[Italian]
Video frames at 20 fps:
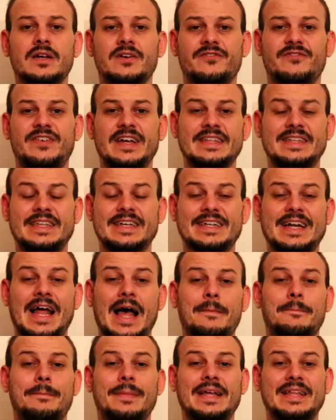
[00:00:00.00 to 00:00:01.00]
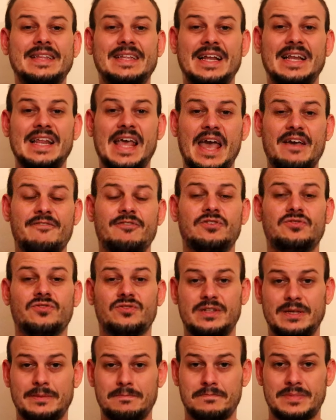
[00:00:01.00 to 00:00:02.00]
20 g di
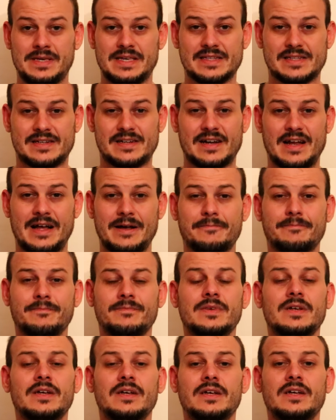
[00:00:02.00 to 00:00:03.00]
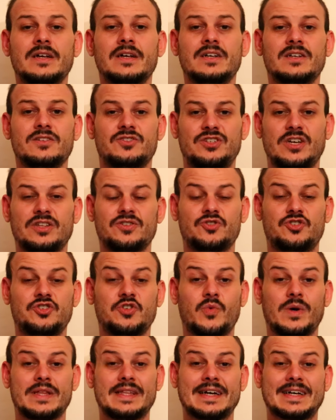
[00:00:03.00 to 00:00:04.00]
lievito di birra,
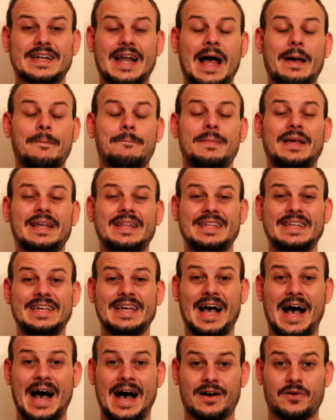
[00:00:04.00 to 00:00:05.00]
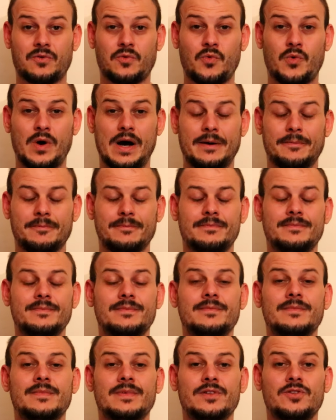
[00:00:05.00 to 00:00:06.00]
150 g di acqua,
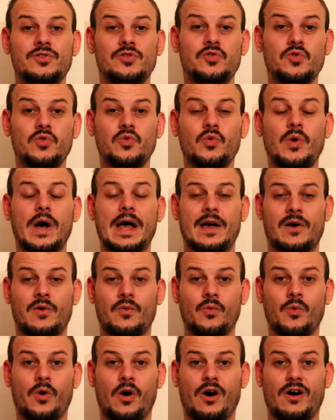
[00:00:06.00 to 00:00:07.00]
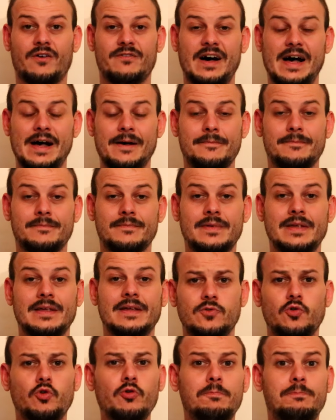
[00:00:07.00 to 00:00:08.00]
2 uova,
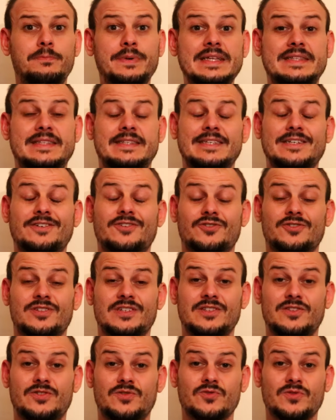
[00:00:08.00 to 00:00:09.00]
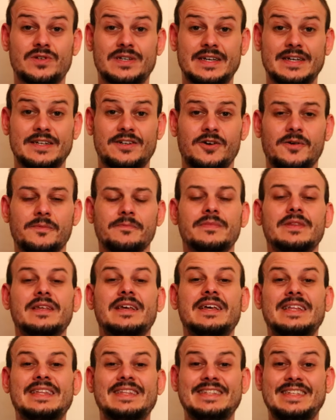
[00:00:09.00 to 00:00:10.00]
un pizzico di zucchero,
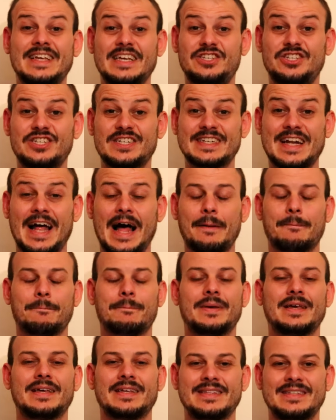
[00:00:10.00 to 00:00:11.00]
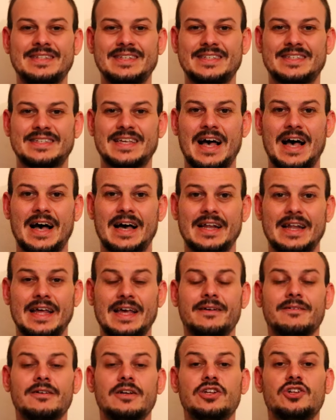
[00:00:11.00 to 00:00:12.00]
10 g di
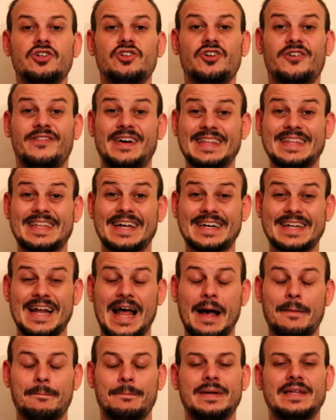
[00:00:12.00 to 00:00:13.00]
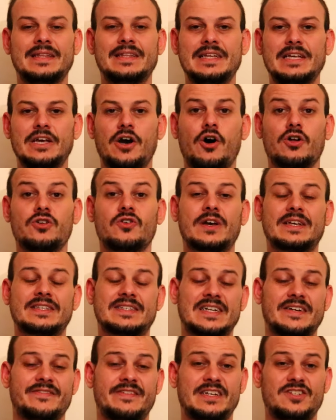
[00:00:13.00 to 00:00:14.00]
sale, 90 g di olio
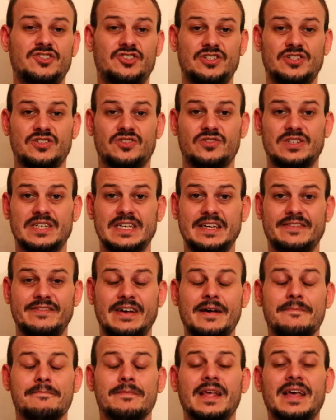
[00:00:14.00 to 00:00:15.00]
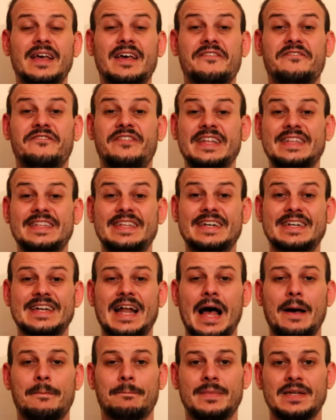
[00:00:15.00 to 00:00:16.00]
extravergine d'oliva 20
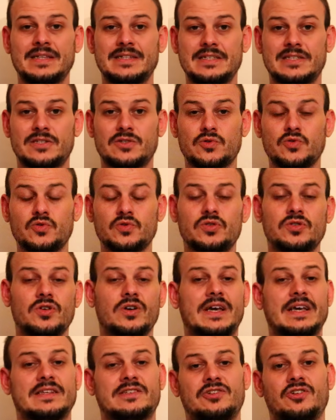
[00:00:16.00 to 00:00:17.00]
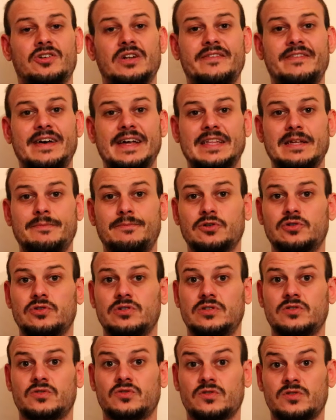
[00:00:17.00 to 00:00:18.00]
grammi distrutto che se non l'avete
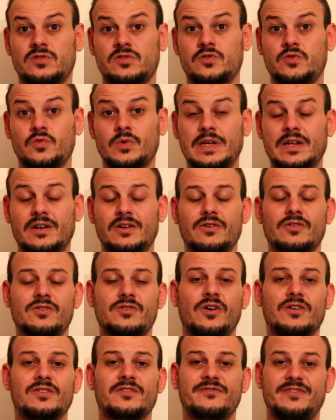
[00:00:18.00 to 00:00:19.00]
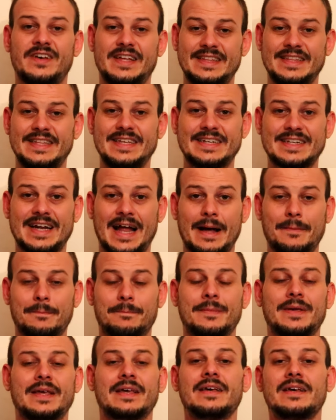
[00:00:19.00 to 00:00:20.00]
potete sostituirlo con 20
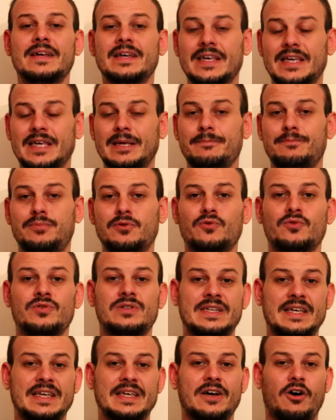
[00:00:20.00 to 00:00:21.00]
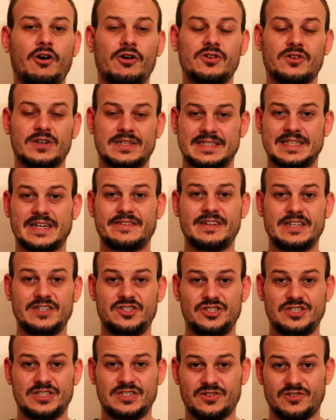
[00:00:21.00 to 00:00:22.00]
grammi in più di olio
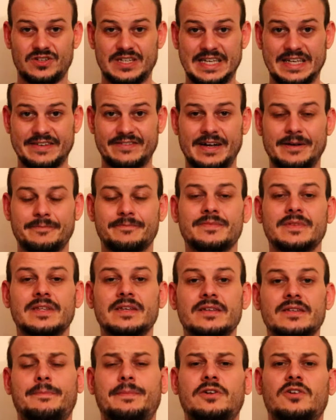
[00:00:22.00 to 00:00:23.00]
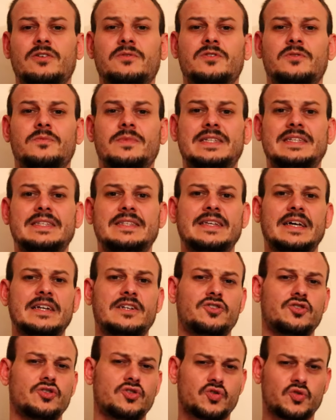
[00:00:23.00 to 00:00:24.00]
extravergine d'oliva e per
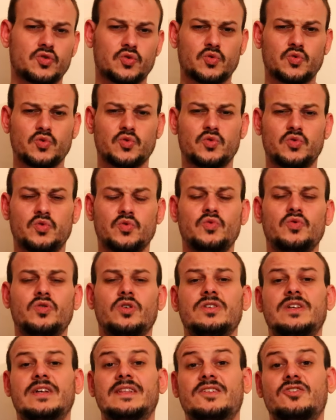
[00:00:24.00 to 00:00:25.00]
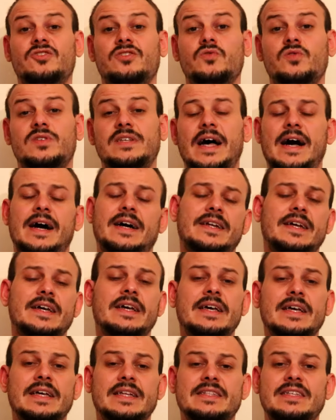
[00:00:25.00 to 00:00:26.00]
aromatizzare il nostro cuduro io andrò ad
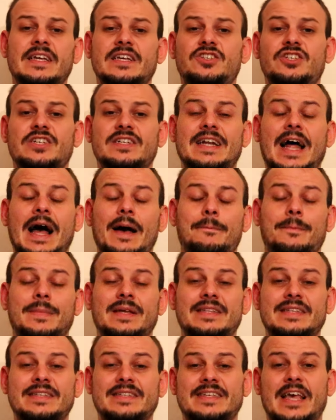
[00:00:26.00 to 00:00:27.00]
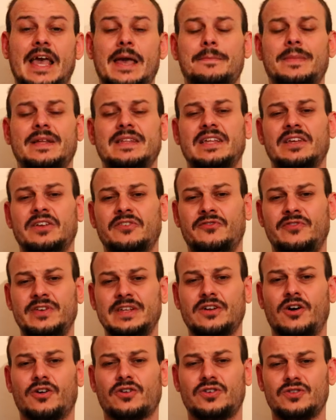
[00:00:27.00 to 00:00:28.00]
usare 10 grammi di semi di
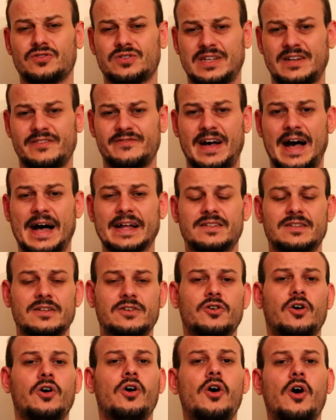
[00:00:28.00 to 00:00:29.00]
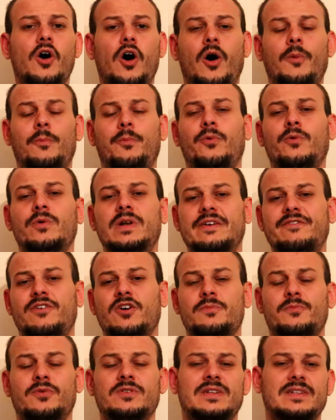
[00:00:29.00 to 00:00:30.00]
finocchio selvatico oppure
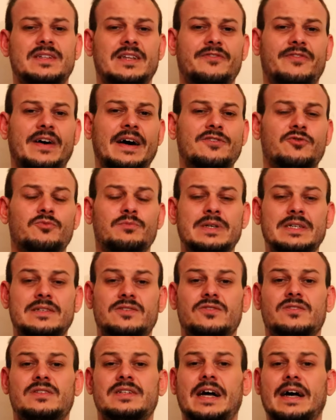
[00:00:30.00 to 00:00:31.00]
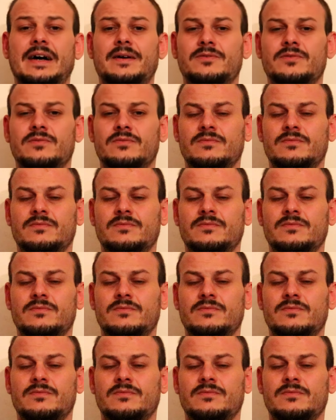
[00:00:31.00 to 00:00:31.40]
voi potete fare un misto tra